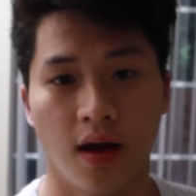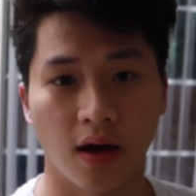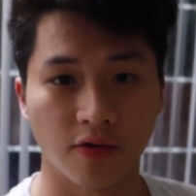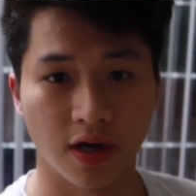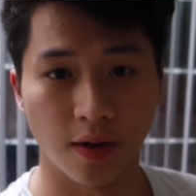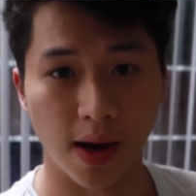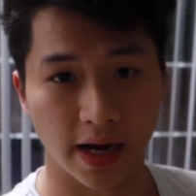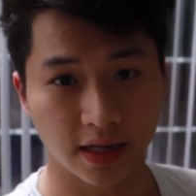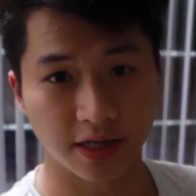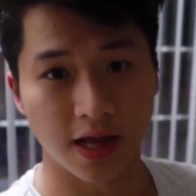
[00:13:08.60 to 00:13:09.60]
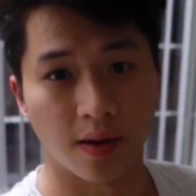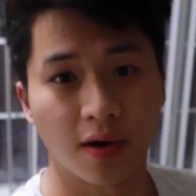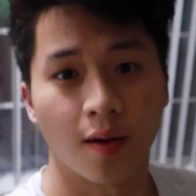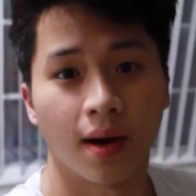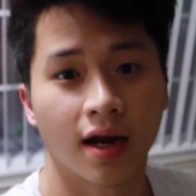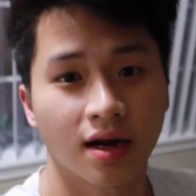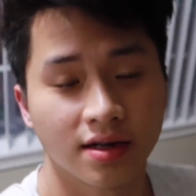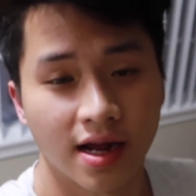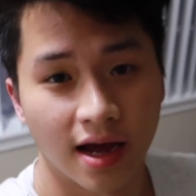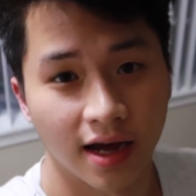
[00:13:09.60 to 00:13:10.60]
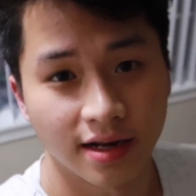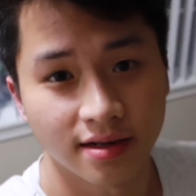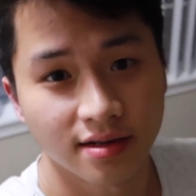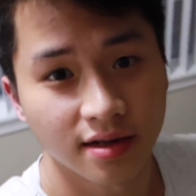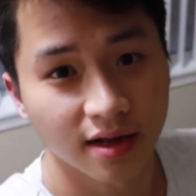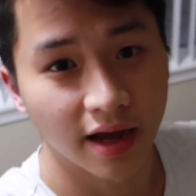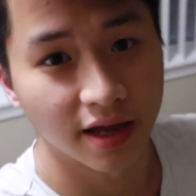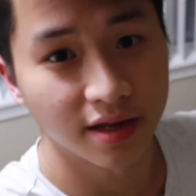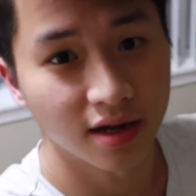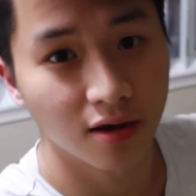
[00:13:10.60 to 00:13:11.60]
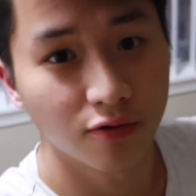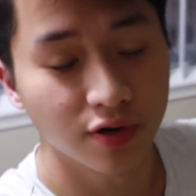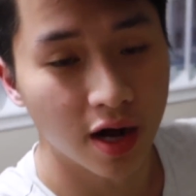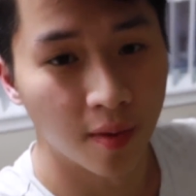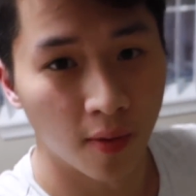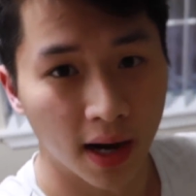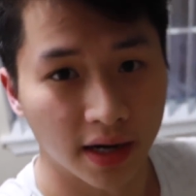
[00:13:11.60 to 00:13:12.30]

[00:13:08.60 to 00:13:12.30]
Aku udah balik di dalam kamar dan kayaknya aku udah mau